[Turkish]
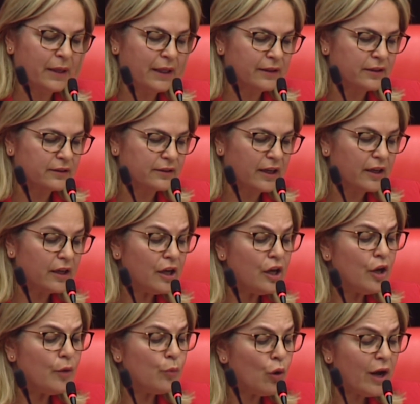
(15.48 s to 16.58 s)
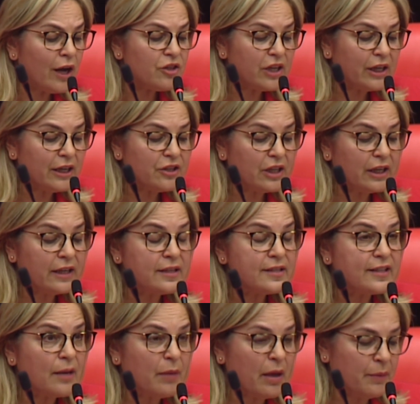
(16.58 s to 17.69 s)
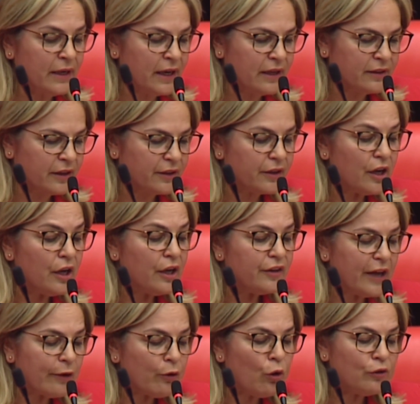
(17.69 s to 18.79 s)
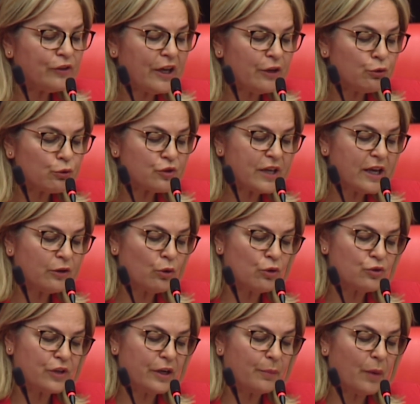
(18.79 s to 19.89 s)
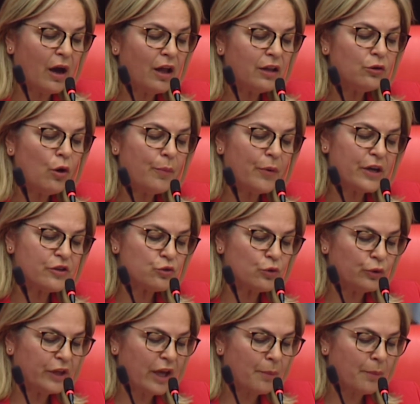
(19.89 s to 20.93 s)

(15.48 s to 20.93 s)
döneminde olduğu gibi bu yılda fındık üreticisinin alın teri üzerinde yine sinsi oyunlar oynanıyor.